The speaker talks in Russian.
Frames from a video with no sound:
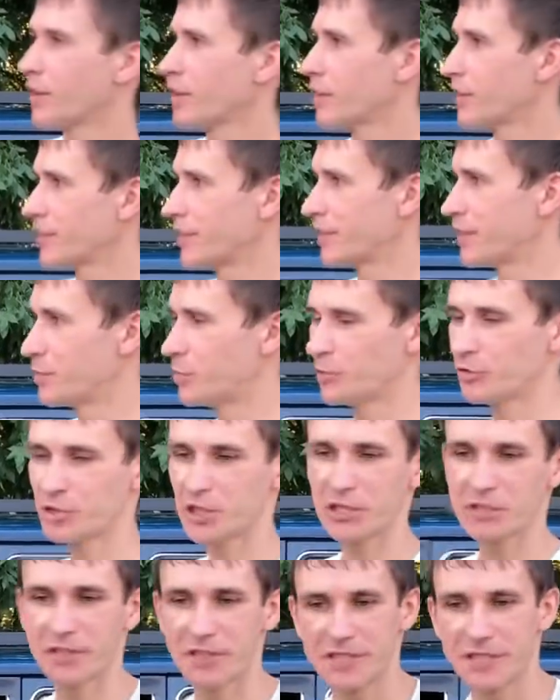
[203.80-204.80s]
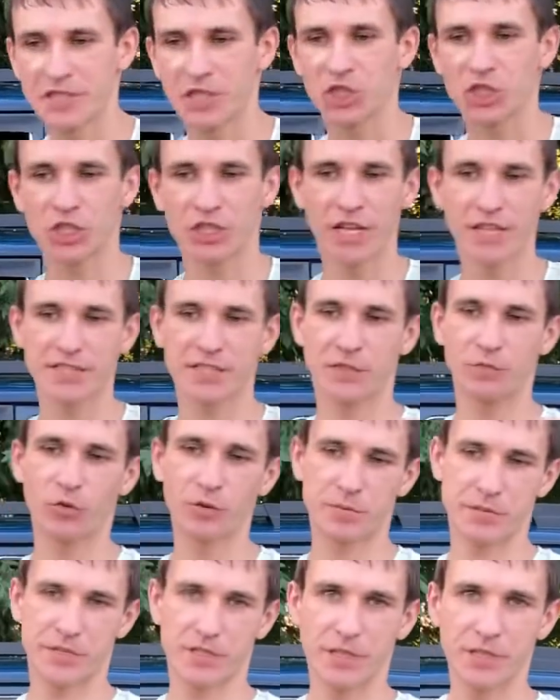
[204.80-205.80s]
А, получилось
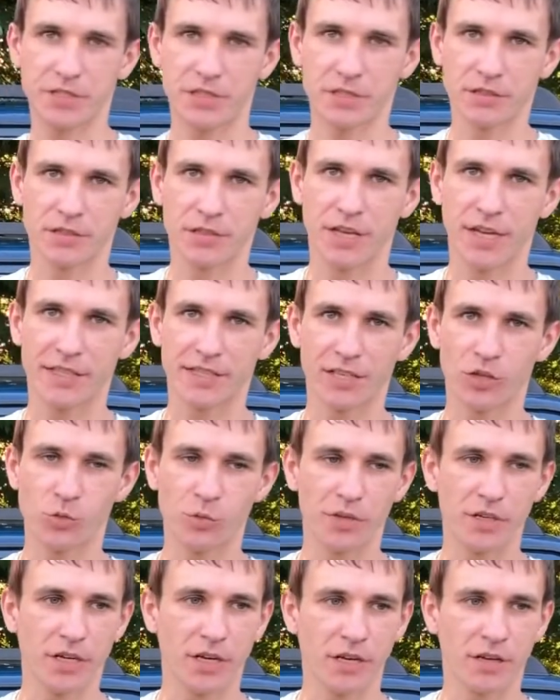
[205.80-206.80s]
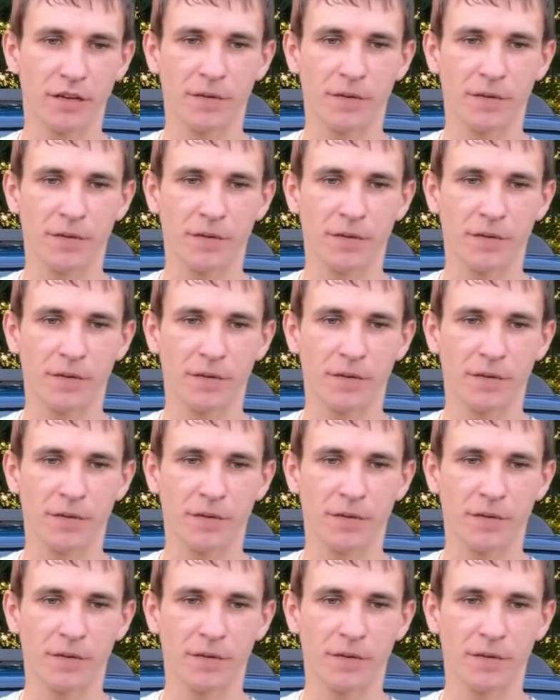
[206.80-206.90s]
16,81, это у меня